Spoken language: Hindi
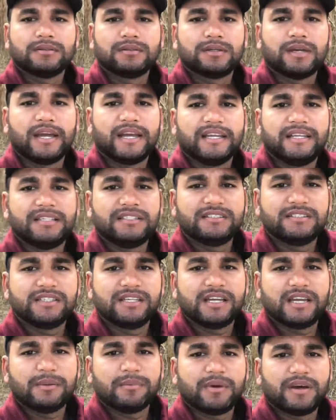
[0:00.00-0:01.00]
गाइज
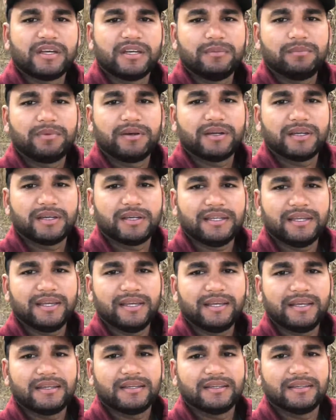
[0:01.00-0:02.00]
ये हमारी बकरी
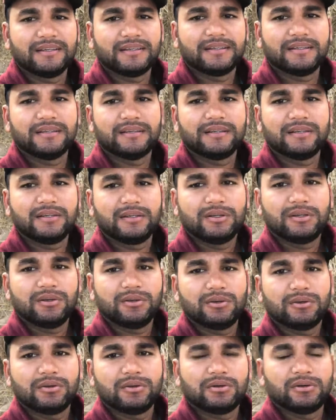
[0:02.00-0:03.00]
है
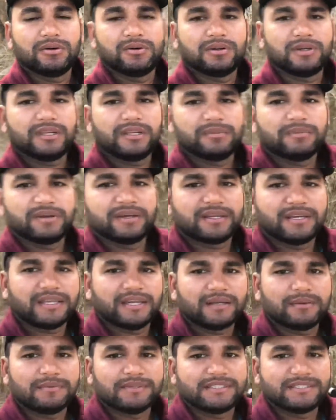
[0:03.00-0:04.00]
और ये बकरी
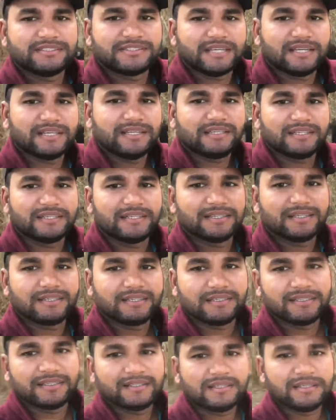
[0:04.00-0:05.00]
का बच्चा है
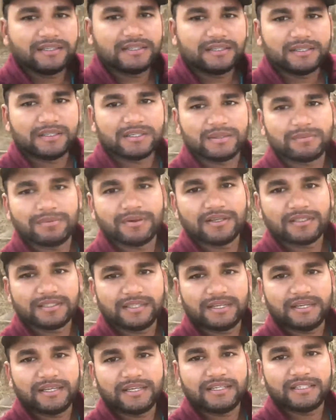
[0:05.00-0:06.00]
ये बांध
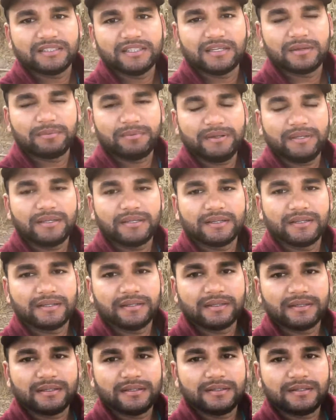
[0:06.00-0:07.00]
रखे हैं इधर पे
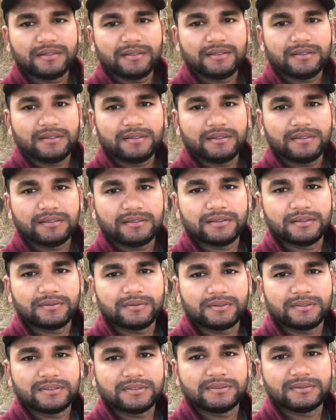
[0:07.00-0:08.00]

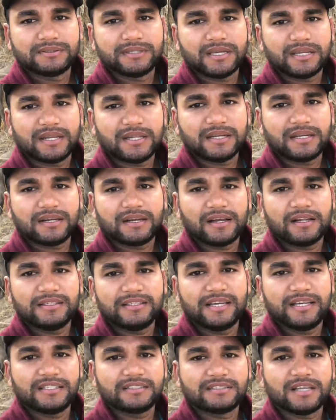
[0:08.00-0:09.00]
और चारा रखा
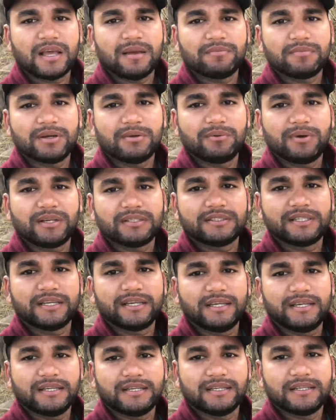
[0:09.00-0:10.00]
दिया है शाम का वक्त
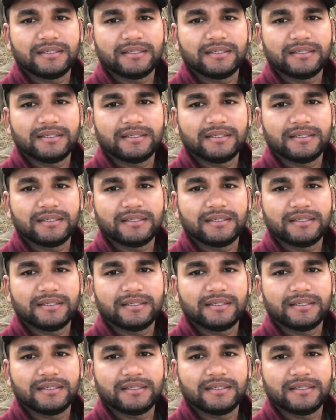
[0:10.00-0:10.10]
है